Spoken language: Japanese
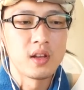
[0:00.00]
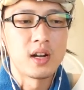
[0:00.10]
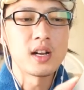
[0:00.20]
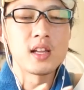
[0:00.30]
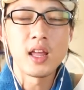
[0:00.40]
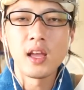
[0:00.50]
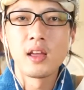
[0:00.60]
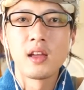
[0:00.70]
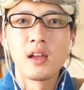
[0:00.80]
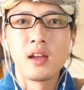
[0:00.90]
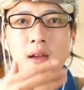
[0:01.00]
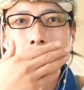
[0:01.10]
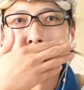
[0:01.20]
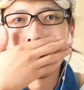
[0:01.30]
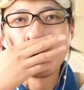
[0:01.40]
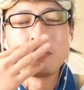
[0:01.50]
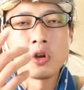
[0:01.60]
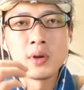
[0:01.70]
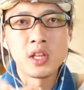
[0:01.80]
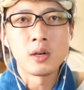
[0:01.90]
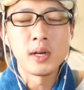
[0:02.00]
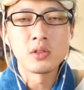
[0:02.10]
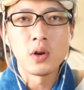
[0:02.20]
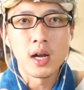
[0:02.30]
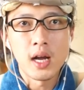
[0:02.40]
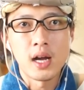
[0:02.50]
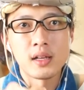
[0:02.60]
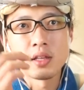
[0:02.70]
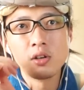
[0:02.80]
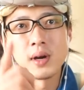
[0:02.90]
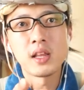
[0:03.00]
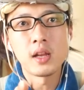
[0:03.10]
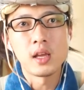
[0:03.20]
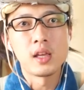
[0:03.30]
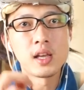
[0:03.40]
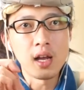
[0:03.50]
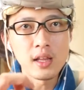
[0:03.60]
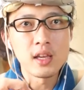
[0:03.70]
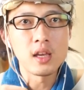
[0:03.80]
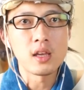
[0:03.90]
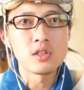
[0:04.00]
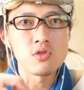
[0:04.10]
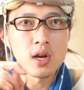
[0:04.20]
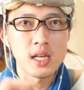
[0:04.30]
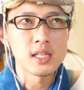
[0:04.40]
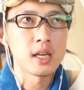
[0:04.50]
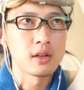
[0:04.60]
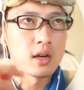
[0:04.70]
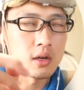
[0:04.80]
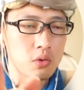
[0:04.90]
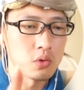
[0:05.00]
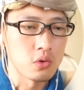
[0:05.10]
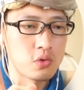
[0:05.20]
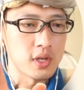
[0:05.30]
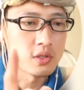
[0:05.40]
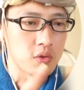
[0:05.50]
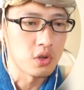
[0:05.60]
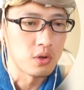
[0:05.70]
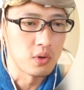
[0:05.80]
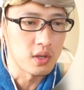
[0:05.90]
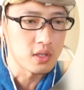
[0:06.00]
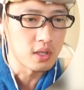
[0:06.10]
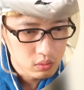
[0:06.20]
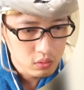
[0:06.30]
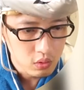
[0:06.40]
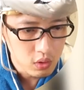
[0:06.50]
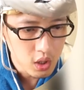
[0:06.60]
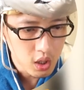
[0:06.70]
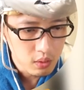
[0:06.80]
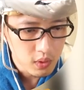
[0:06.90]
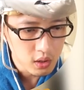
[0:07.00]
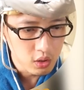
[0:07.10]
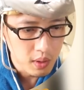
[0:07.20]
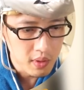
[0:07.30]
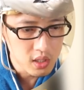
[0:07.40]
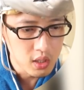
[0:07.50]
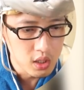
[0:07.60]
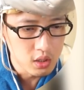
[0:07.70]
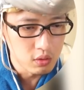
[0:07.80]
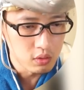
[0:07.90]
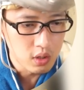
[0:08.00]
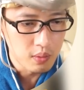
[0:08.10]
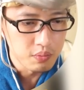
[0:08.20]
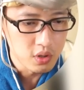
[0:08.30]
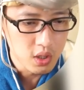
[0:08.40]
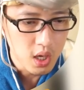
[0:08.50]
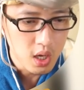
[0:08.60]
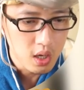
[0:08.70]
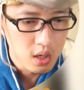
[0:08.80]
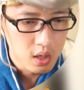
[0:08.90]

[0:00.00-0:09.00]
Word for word: あれだね。あの、今のメタルマンドラが出るまでに、いかに経験値を稼げるかがこのクエストの肝ですね。ここでね、まあ、例えばメッセージというタップして、